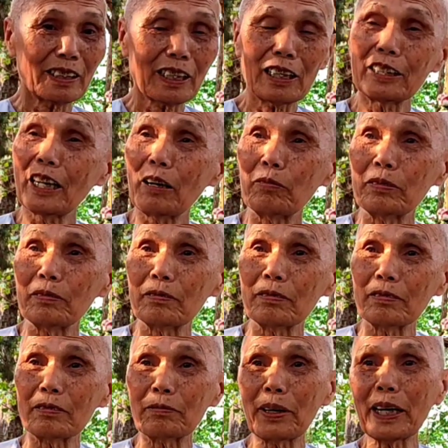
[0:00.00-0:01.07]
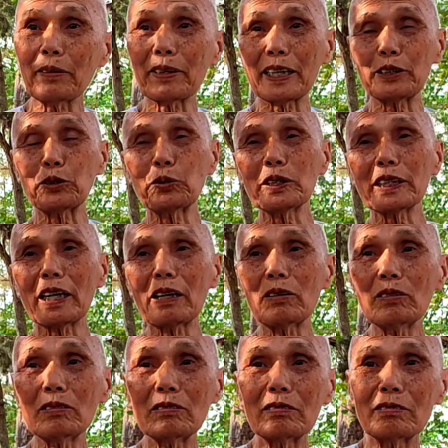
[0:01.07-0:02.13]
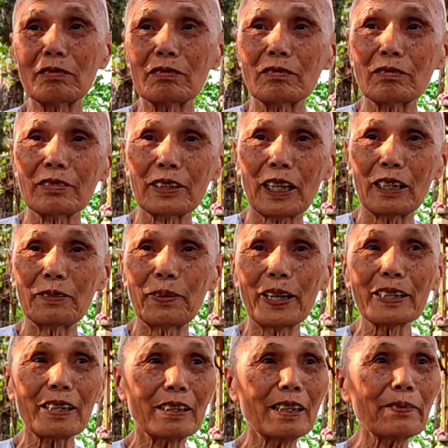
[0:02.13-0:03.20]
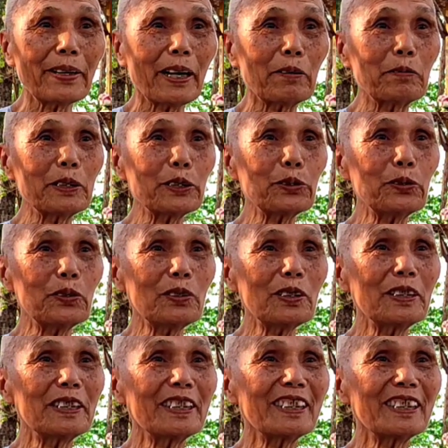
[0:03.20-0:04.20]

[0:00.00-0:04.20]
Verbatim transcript: không không mấy ông này xuống sao trời mở cửa mấy ông mới xuống